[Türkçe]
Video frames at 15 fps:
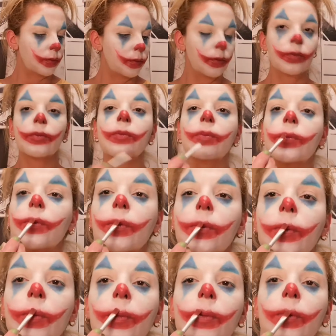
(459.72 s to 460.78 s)
Bayan
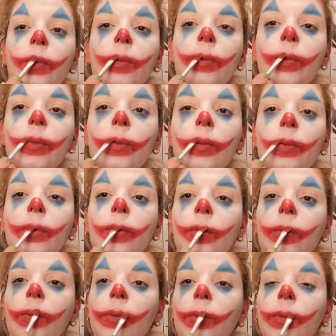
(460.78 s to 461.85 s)
Joker olduğu için
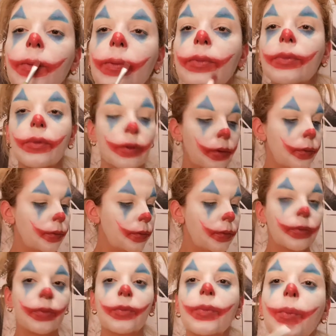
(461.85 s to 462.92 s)
üst dudağı biraz daha
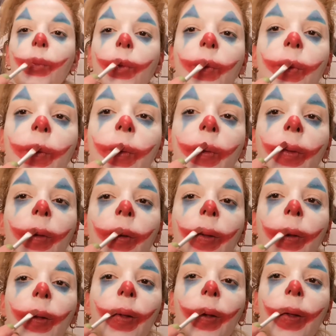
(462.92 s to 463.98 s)
belirginleştirmek
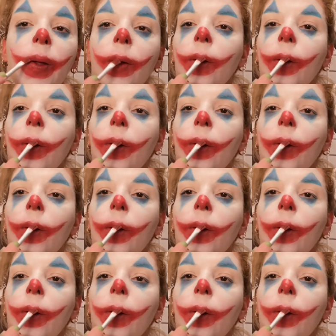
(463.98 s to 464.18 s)
lazım.